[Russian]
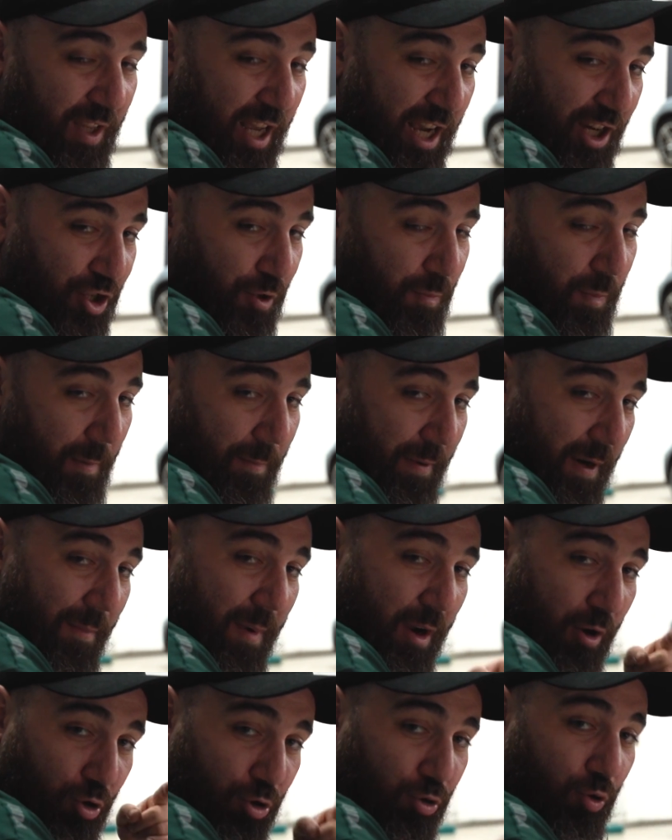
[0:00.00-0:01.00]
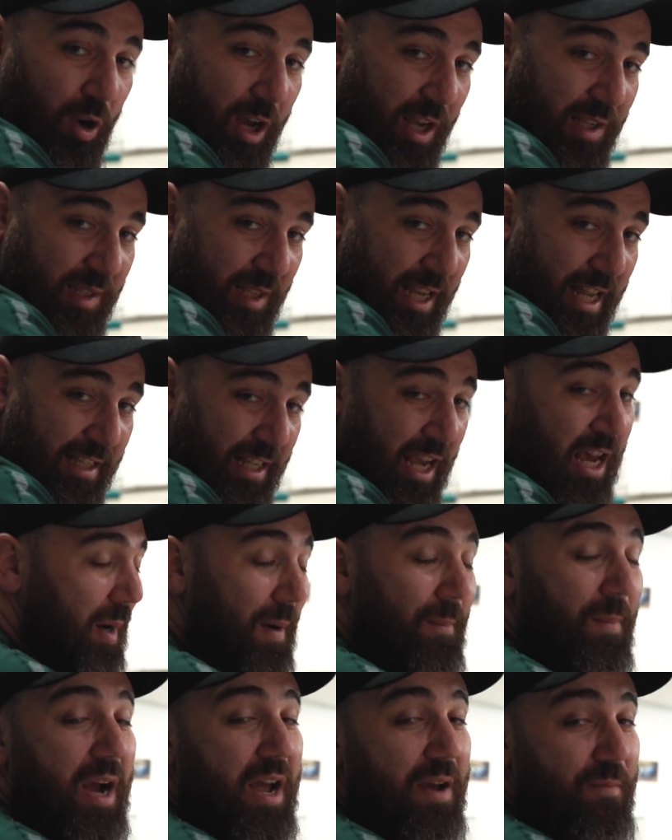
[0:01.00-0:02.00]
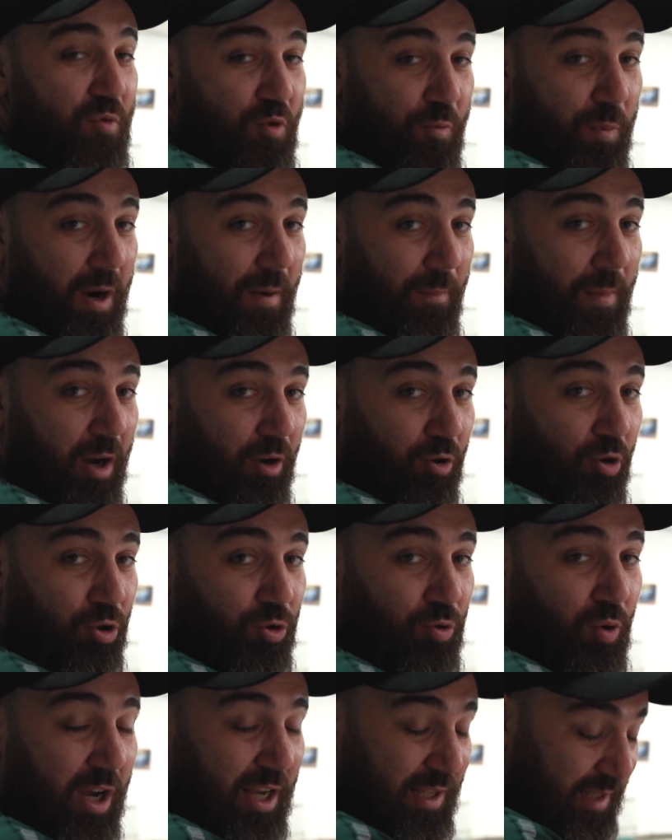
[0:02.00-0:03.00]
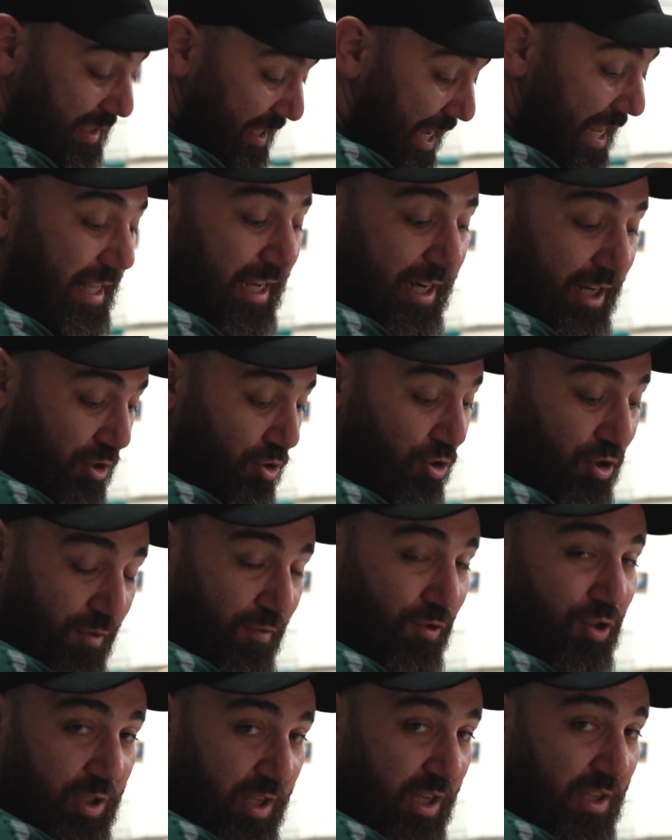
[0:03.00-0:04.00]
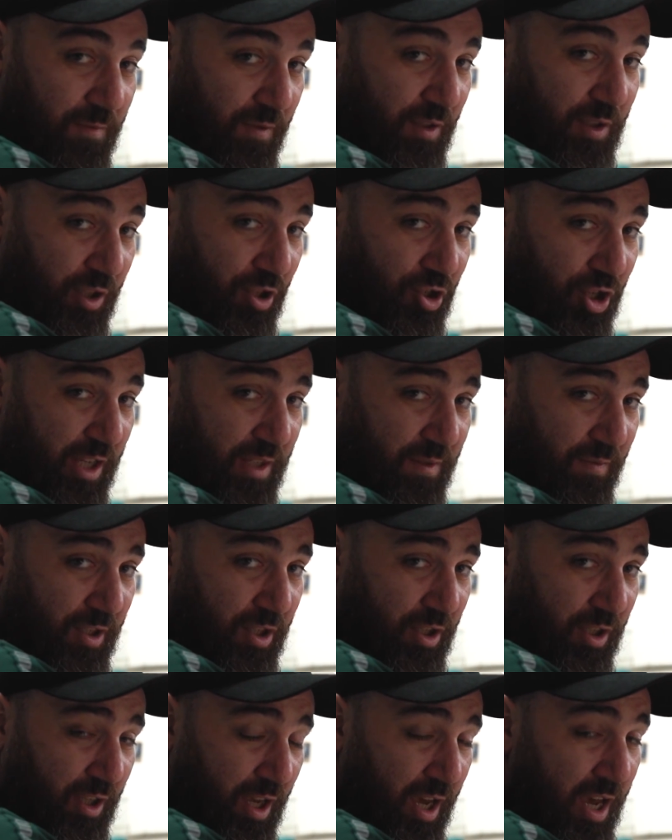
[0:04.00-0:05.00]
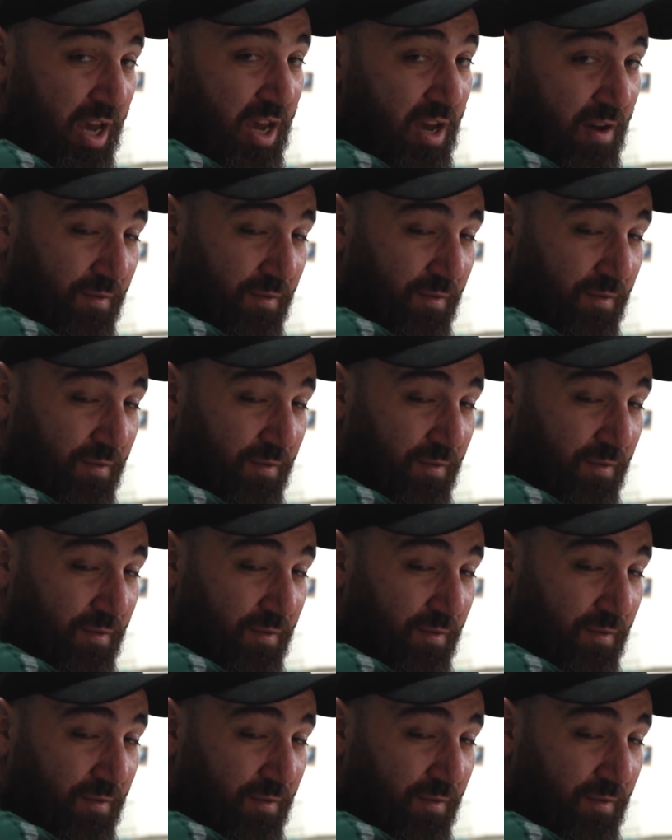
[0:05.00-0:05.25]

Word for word: Также по промокоду АСАТА, по моему промокоду АСАТА, который вот здесь вы сейчас видите,